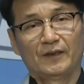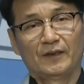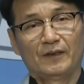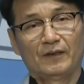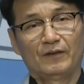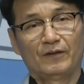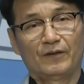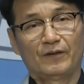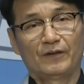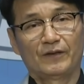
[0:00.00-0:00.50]

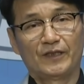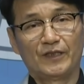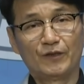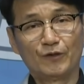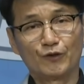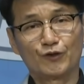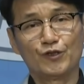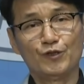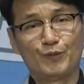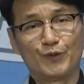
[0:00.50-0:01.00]
어,
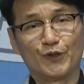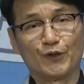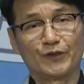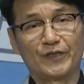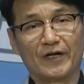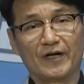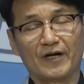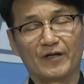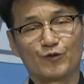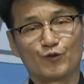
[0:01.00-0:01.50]
이것을
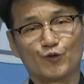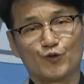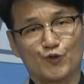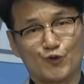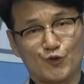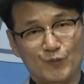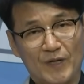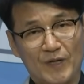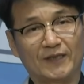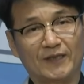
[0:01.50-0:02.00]
비롯해가지고
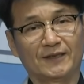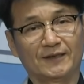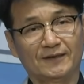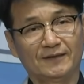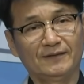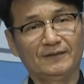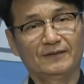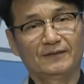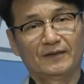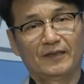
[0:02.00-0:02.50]

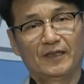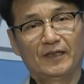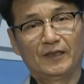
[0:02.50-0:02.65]
수많은